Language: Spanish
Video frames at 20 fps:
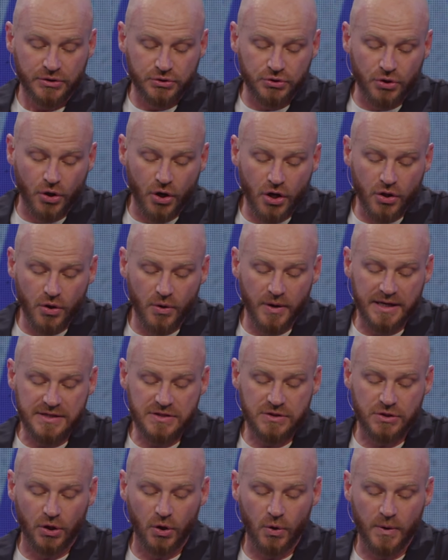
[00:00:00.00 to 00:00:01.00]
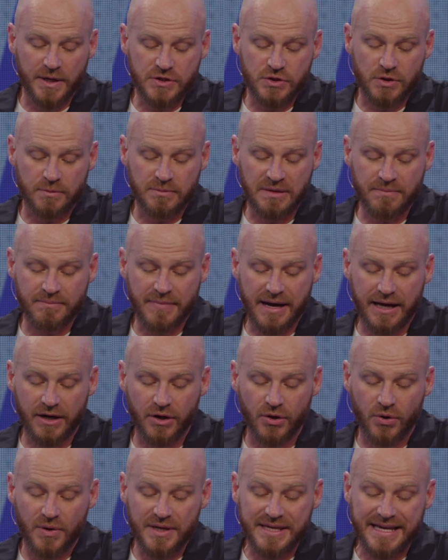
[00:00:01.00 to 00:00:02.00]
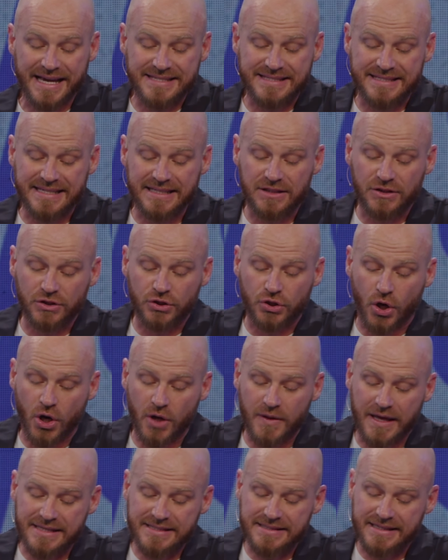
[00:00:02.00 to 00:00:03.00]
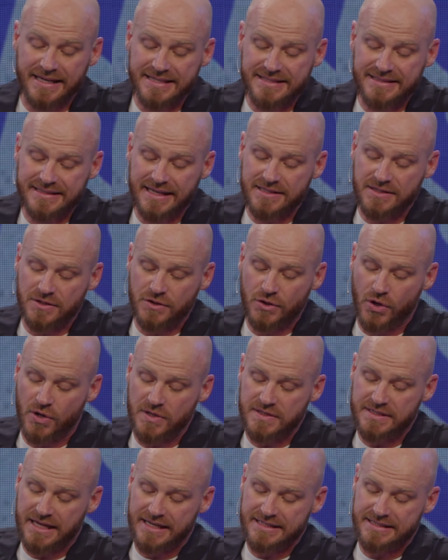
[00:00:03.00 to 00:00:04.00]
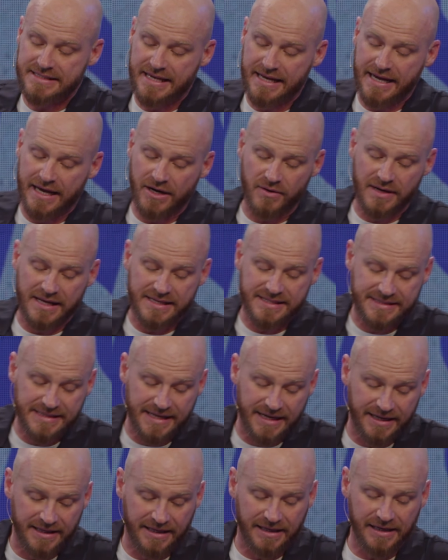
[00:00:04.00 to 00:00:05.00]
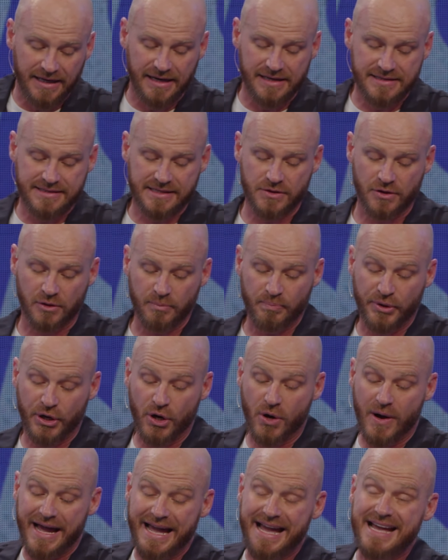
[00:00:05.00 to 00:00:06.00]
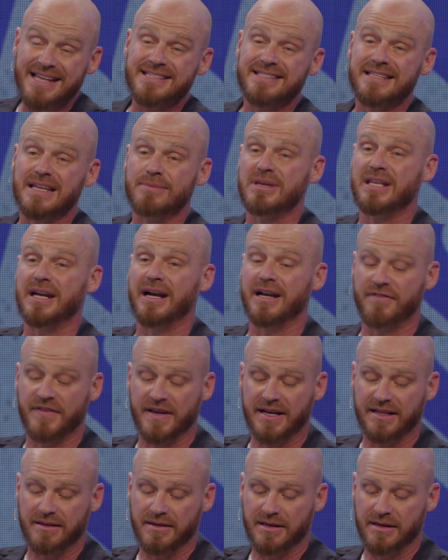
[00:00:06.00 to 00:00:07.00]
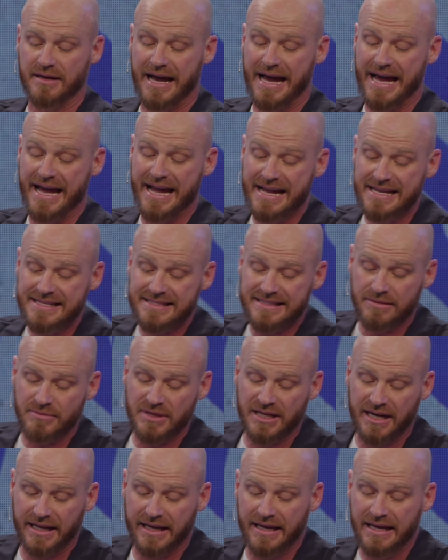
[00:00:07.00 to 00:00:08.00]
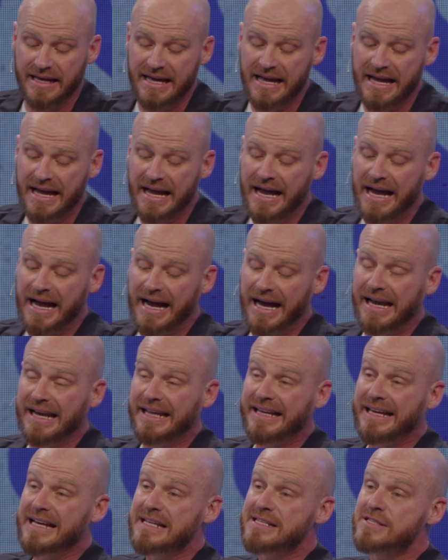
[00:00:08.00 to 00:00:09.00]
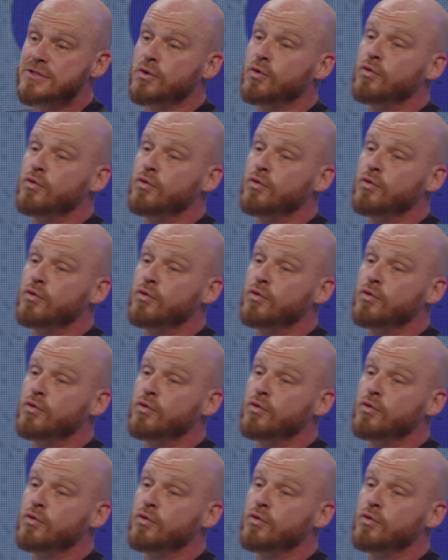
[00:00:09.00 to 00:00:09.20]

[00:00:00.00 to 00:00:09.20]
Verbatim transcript: Todo esto lo hizo mi mano y así todas estas cosas llegaron a ser, declara el Señor. Pero a este miraré, fíjate bien, a este miraré, al que es